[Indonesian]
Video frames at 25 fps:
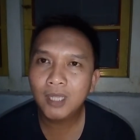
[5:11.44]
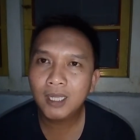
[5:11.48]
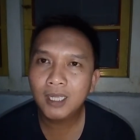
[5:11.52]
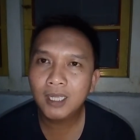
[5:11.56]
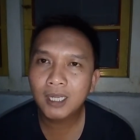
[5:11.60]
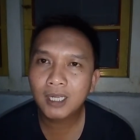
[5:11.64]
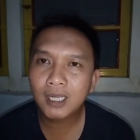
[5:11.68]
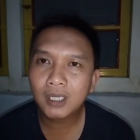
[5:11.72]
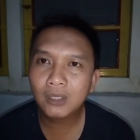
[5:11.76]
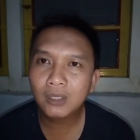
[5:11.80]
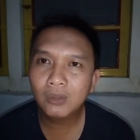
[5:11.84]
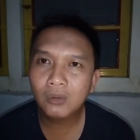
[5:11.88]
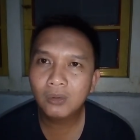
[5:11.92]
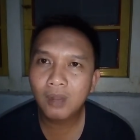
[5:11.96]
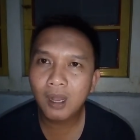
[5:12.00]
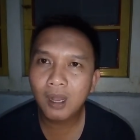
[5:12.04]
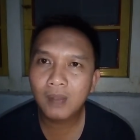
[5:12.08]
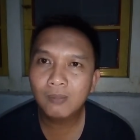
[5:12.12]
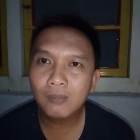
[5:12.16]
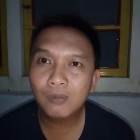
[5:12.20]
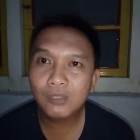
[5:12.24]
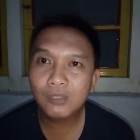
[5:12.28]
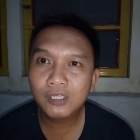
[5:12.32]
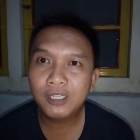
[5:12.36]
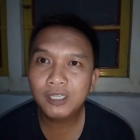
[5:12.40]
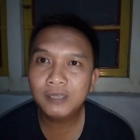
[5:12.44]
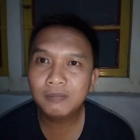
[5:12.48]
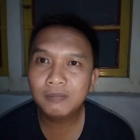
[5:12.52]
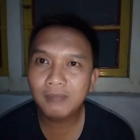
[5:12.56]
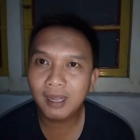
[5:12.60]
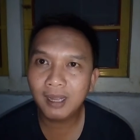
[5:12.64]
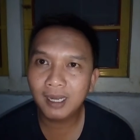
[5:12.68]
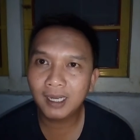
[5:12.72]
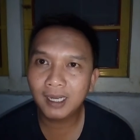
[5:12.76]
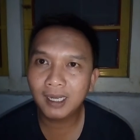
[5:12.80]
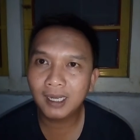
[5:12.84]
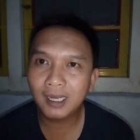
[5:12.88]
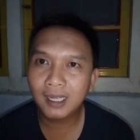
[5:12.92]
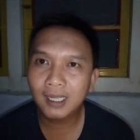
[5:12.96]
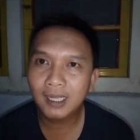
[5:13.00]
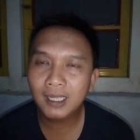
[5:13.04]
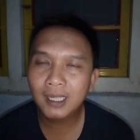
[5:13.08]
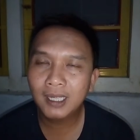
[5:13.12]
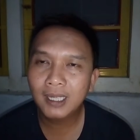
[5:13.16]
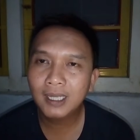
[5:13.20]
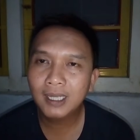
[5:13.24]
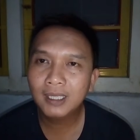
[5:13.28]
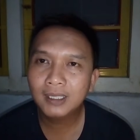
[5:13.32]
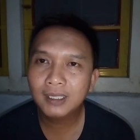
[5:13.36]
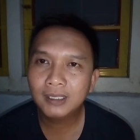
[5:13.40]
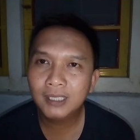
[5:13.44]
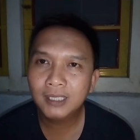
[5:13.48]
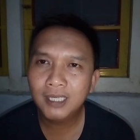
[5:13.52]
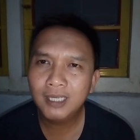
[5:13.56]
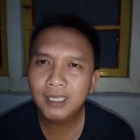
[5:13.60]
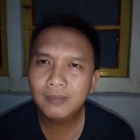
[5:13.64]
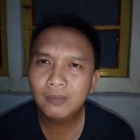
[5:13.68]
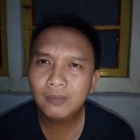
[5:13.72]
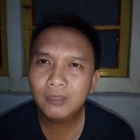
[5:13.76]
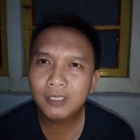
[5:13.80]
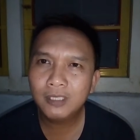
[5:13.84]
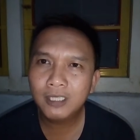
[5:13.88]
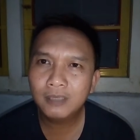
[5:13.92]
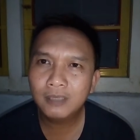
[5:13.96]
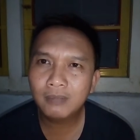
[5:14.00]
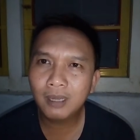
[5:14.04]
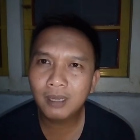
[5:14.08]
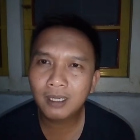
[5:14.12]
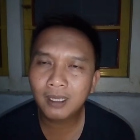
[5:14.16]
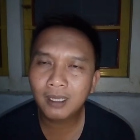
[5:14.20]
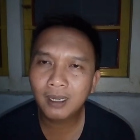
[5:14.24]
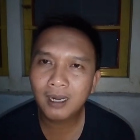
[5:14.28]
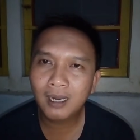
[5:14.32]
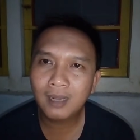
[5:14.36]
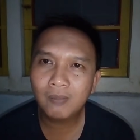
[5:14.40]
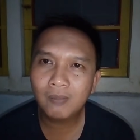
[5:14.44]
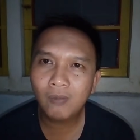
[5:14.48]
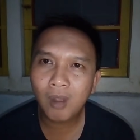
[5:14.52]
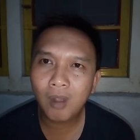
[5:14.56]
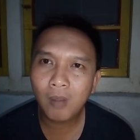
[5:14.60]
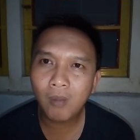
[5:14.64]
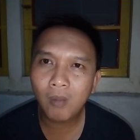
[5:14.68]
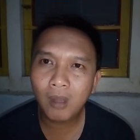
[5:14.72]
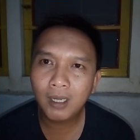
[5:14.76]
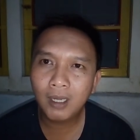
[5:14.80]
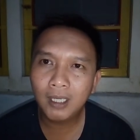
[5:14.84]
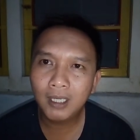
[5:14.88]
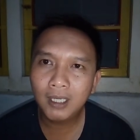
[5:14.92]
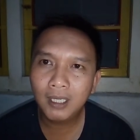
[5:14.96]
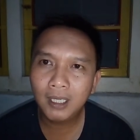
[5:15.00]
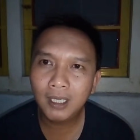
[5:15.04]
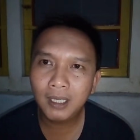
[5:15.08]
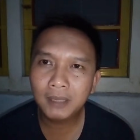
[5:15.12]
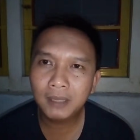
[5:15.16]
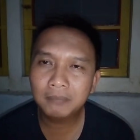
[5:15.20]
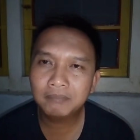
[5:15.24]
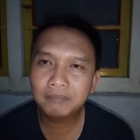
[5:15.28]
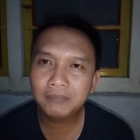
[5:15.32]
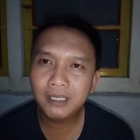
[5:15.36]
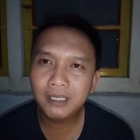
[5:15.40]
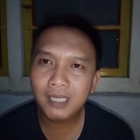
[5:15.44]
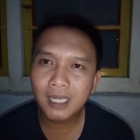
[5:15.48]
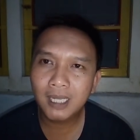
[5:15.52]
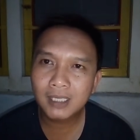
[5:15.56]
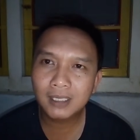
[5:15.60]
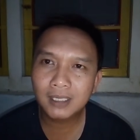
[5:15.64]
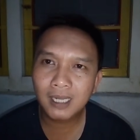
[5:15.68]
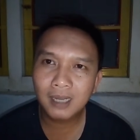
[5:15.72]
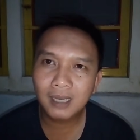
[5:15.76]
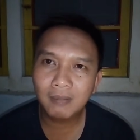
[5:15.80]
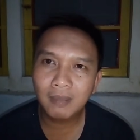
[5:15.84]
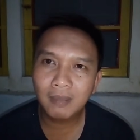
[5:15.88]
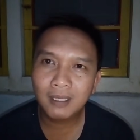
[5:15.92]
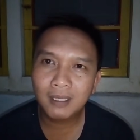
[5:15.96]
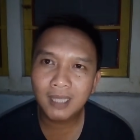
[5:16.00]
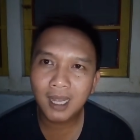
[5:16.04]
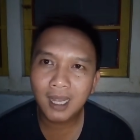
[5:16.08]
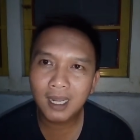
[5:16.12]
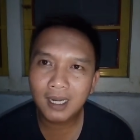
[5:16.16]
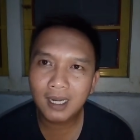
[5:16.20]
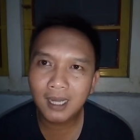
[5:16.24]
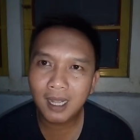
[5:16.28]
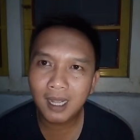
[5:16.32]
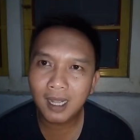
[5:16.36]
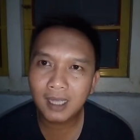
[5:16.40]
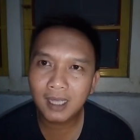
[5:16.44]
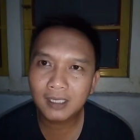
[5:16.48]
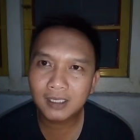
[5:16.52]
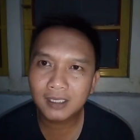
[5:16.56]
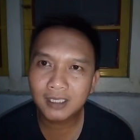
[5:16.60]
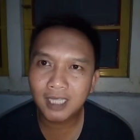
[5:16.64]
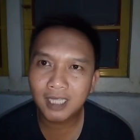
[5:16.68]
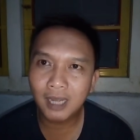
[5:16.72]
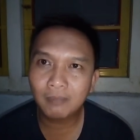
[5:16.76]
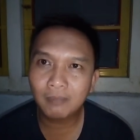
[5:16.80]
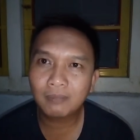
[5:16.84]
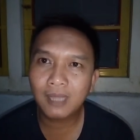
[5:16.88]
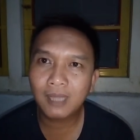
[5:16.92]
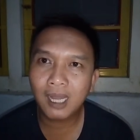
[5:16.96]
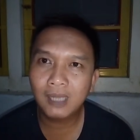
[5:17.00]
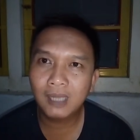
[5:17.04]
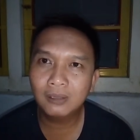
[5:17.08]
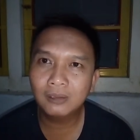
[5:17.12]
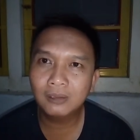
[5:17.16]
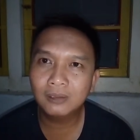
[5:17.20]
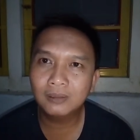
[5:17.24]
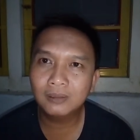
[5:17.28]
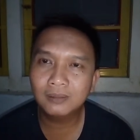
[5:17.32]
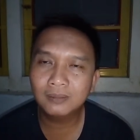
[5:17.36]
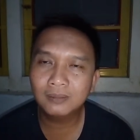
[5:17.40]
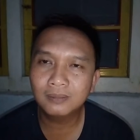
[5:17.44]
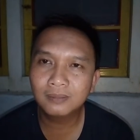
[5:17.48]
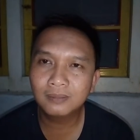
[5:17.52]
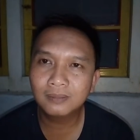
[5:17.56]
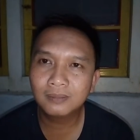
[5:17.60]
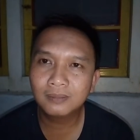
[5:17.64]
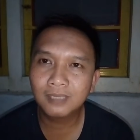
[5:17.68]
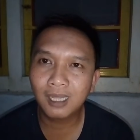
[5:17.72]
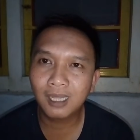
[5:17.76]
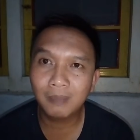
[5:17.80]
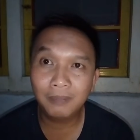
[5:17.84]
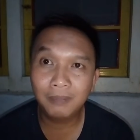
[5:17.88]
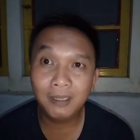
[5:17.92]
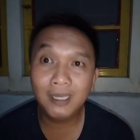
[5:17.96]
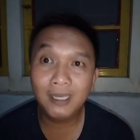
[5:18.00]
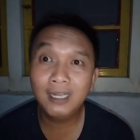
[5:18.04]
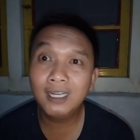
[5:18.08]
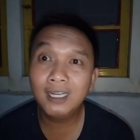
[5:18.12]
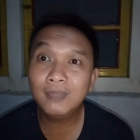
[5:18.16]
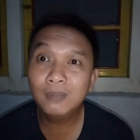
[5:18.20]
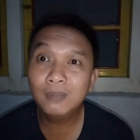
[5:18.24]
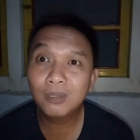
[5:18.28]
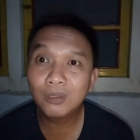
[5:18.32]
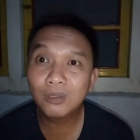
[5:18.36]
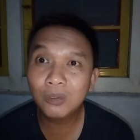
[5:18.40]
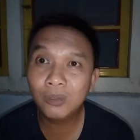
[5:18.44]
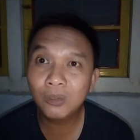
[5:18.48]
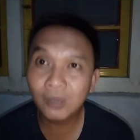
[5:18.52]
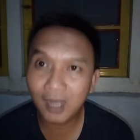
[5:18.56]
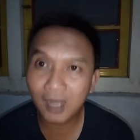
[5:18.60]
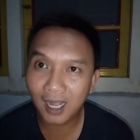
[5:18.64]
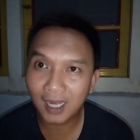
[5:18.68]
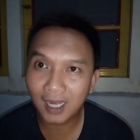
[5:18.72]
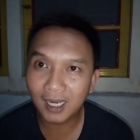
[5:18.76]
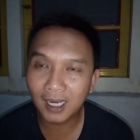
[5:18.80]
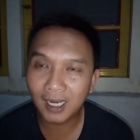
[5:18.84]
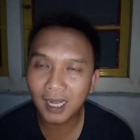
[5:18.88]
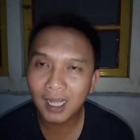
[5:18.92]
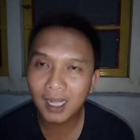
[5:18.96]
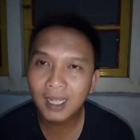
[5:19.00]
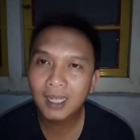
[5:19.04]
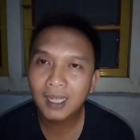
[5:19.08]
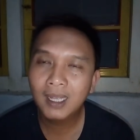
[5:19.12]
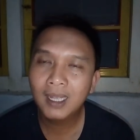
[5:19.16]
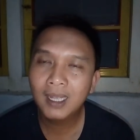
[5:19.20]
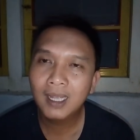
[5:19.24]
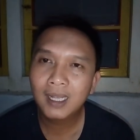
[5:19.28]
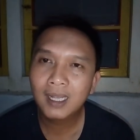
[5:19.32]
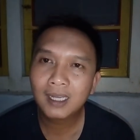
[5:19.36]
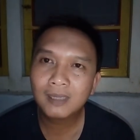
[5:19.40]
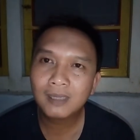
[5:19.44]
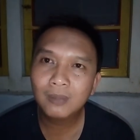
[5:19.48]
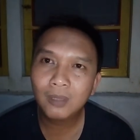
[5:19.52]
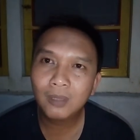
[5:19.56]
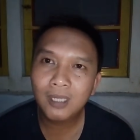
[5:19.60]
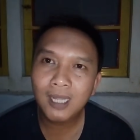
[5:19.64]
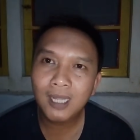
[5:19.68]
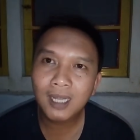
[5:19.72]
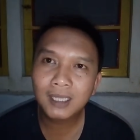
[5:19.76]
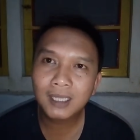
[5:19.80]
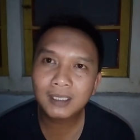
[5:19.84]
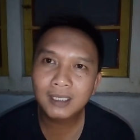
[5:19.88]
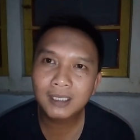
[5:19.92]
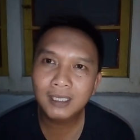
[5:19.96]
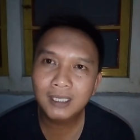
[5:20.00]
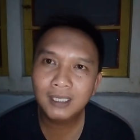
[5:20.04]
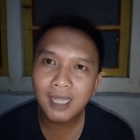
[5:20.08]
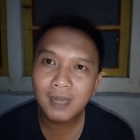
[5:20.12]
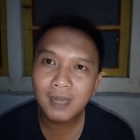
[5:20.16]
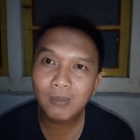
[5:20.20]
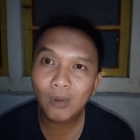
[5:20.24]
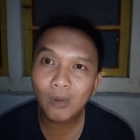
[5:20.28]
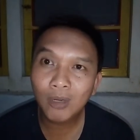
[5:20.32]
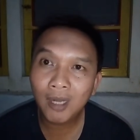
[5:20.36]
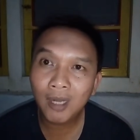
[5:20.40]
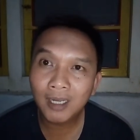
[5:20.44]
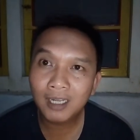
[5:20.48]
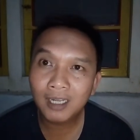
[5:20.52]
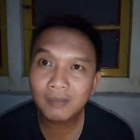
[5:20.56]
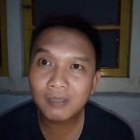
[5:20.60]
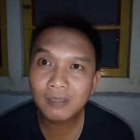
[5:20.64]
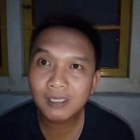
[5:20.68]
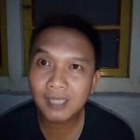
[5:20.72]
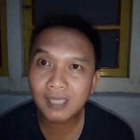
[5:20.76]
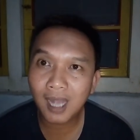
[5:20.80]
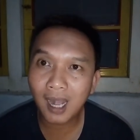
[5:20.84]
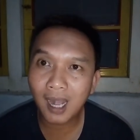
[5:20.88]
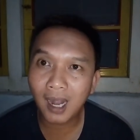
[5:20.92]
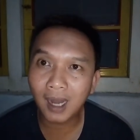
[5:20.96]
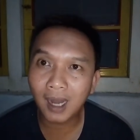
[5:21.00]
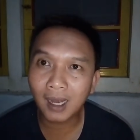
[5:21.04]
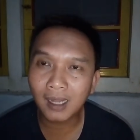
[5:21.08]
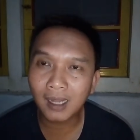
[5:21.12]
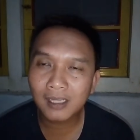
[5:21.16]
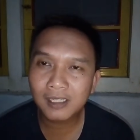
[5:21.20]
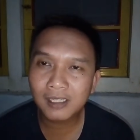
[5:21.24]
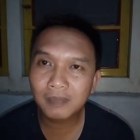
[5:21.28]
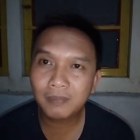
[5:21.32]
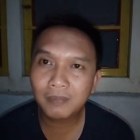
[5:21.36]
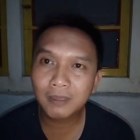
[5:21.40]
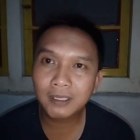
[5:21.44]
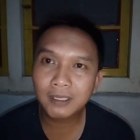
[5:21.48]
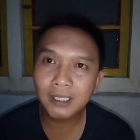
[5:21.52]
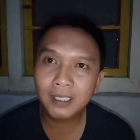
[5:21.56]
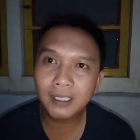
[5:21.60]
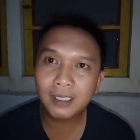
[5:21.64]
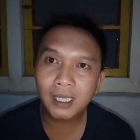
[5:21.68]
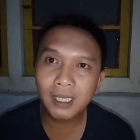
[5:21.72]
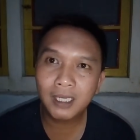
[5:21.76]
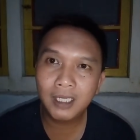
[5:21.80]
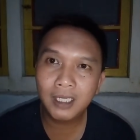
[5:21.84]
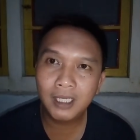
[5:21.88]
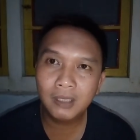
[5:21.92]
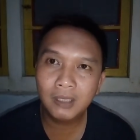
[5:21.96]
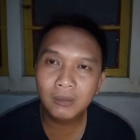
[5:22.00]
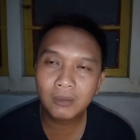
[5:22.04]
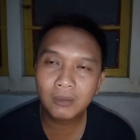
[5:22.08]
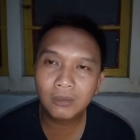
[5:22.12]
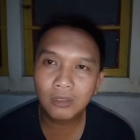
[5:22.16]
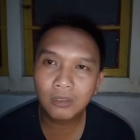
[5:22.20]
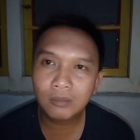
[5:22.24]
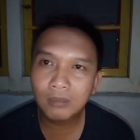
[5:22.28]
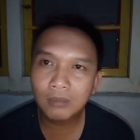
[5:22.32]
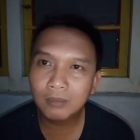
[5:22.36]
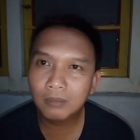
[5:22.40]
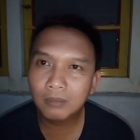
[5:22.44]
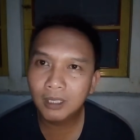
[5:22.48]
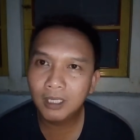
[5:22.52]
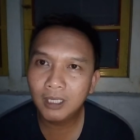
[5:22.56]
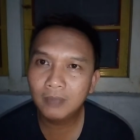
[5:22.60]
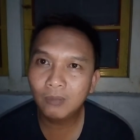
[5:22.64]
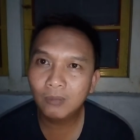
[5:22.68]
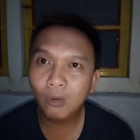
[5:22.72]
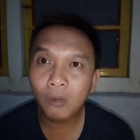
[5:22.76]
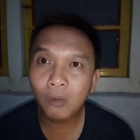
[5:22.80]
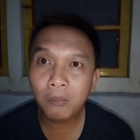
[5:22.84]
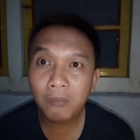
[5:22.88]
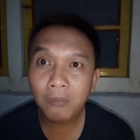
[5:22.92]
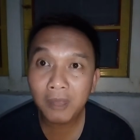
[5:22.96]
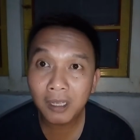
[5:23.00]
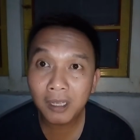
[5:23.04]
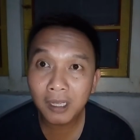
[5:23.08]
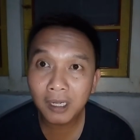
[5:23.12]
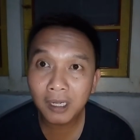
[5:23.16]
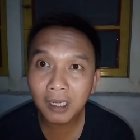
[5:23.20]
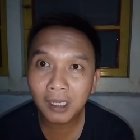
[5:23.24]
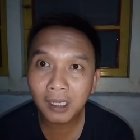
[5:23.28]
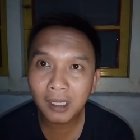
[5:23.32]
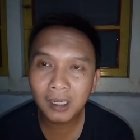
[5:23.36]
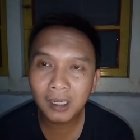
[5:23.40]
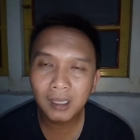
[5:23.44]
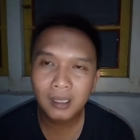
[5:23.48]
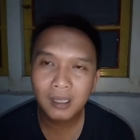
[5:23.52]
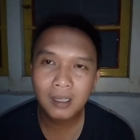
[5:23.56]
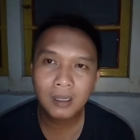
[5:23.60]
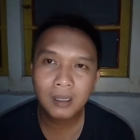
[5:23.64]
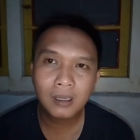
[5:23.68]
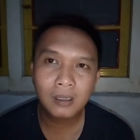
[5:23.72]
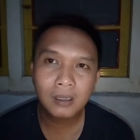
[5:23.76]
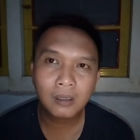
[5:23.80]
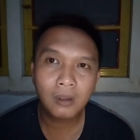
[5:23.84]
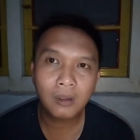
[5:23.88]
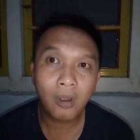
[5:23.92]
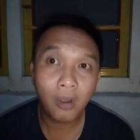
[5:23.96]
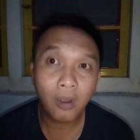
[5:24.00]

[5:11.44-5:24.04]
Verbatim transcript: Kemudian yang kedua musiman ya. Jadi musiman karena buah-buahan ini tidak selamanya ada setiap tahun, tapi ini dibutuhkan. Kemudian yang ketiga modalnya besar. Seperti tadi untuk membeli mobil,